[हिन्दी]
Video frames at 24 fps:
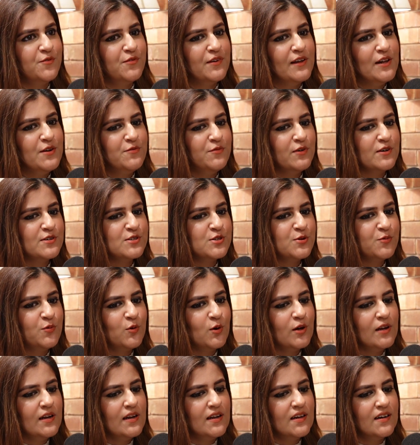वेल फर्स्ट ऑफ
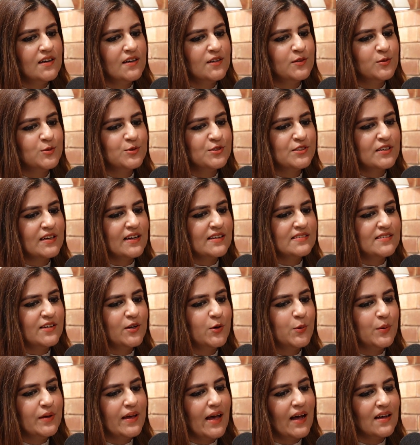ऑल उस तरह से
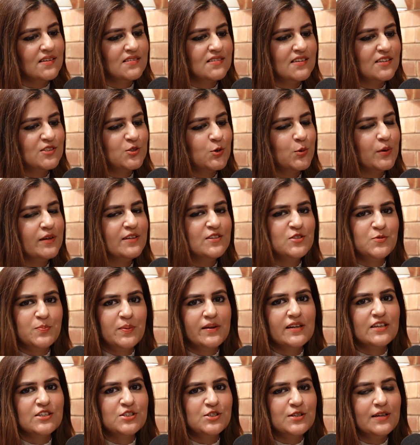कोई एज सच कोई
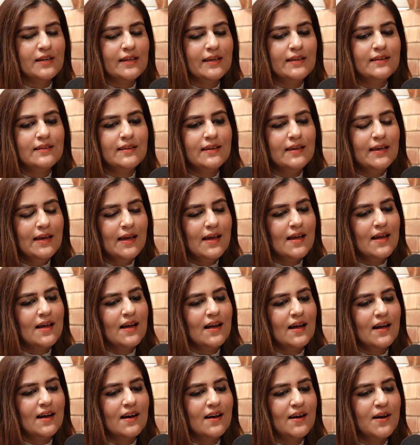इंस्पिरेशन नहीं थी
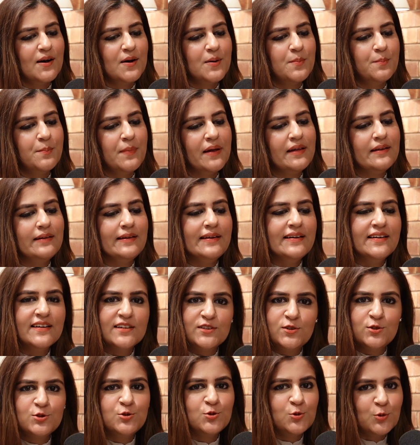uh, मैं रीडर
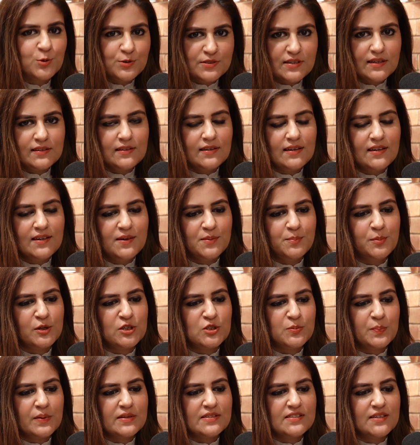तो शुरू से थी
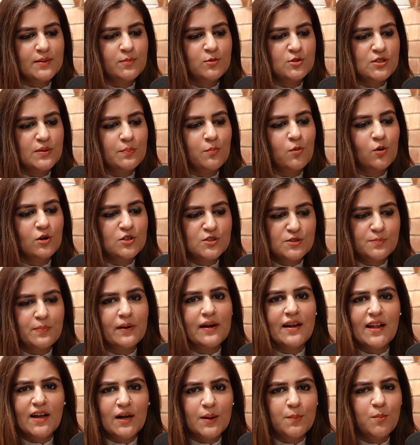बचपन से मुझे बुक्स
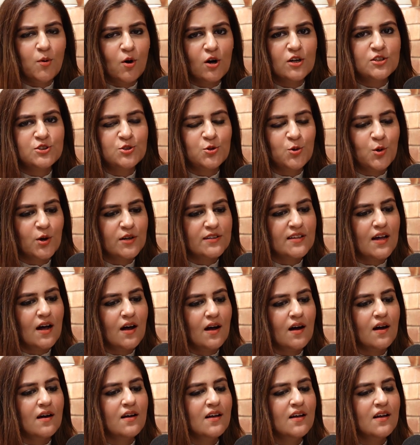पढ़ने का बहुत शौक था